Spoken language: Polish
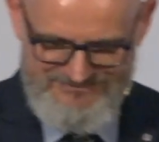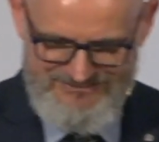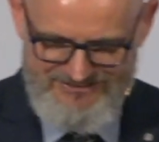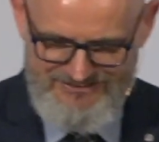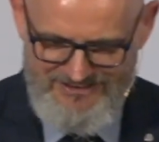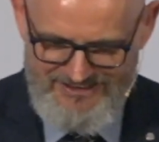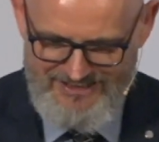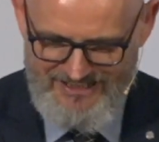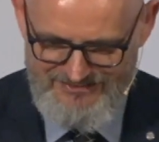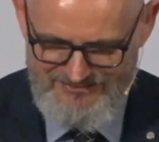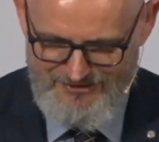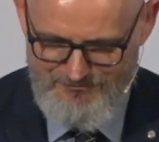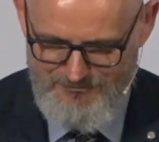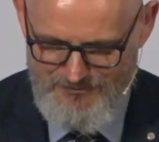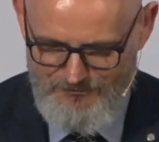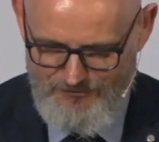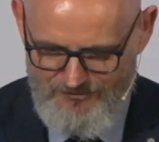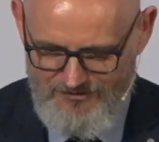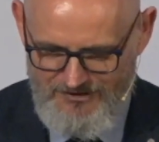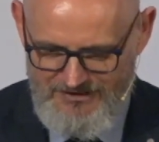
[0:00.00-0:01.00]
dziennikarza
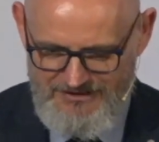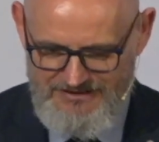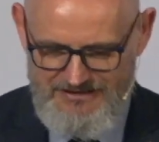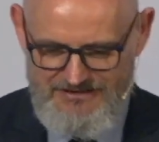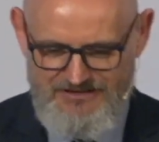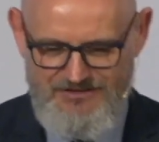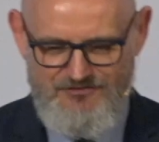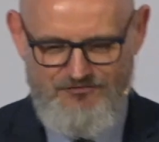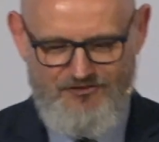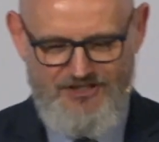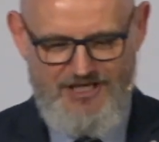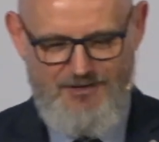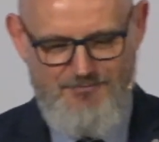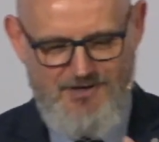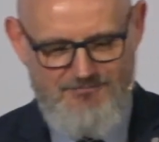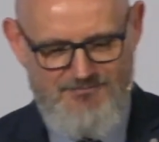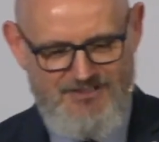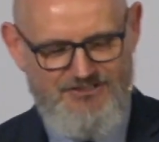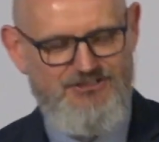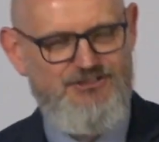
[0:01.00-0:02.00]
było, jeśli twoja
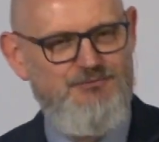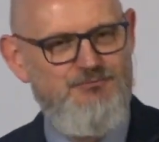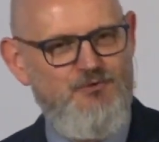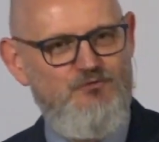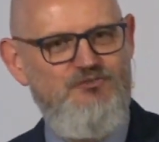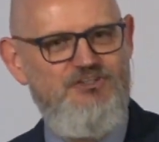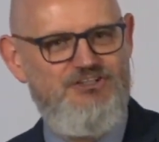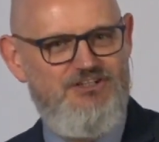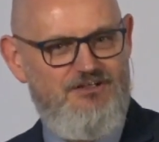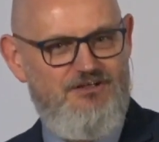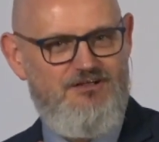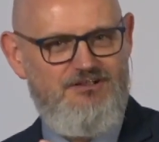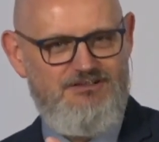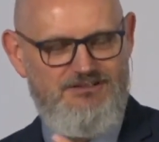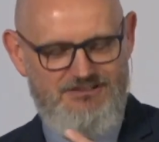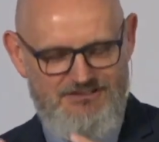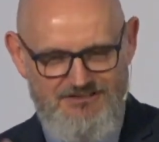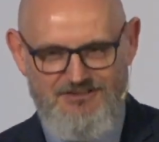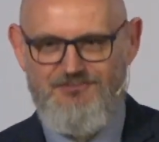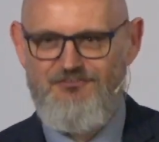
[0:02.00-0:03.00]
mama ci mówi, że,
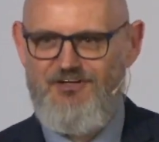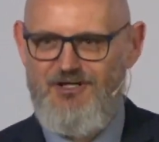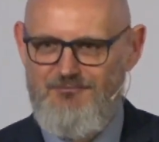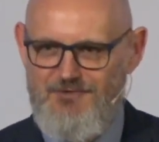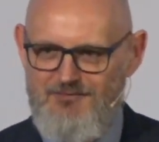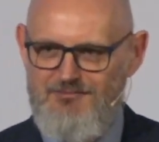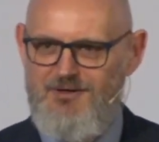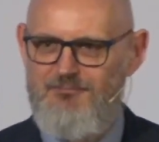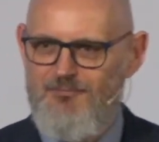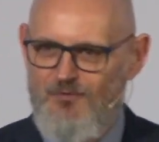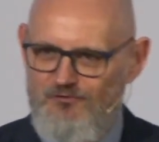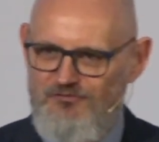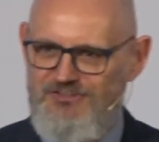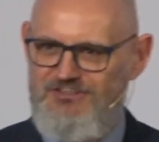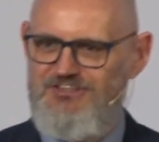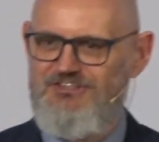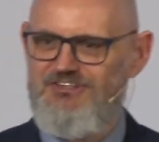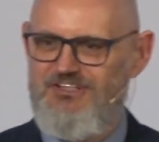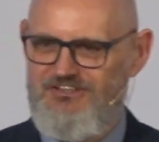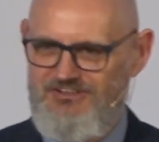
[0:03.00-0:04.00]
jeśli twoja mama
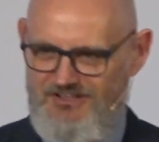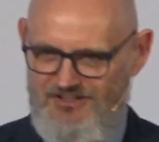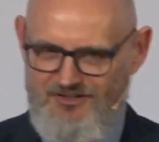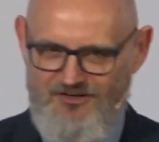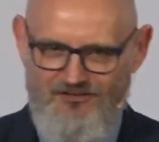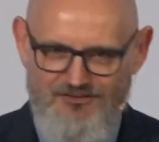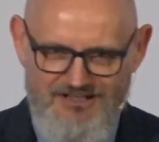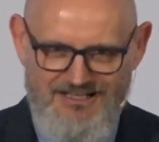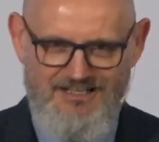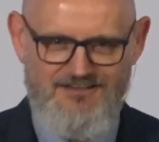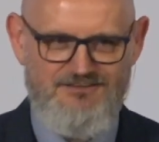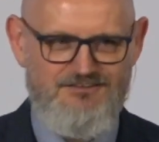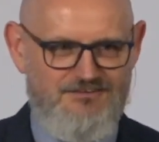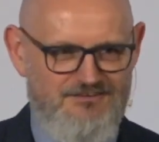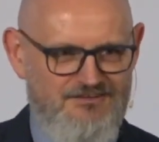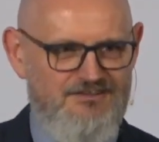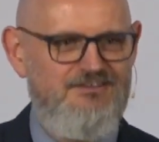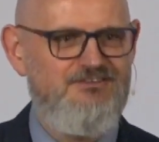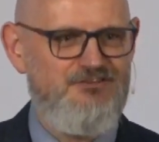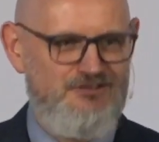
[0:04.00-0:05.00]
mówi ci, że cię kocha,
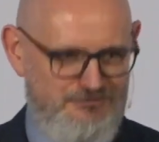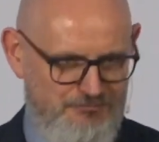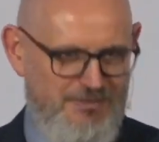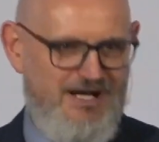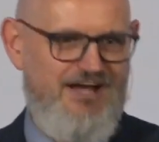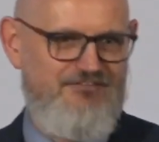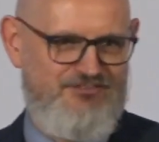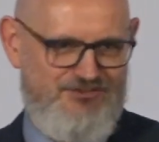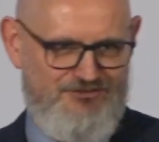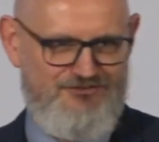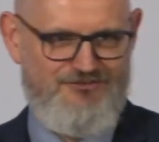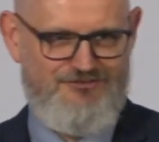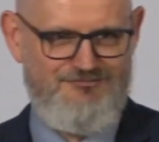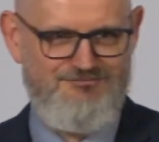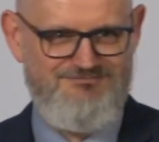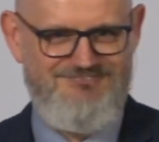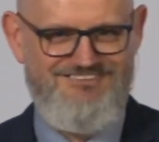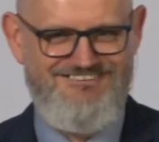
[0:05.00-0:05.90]
to sprawdź to.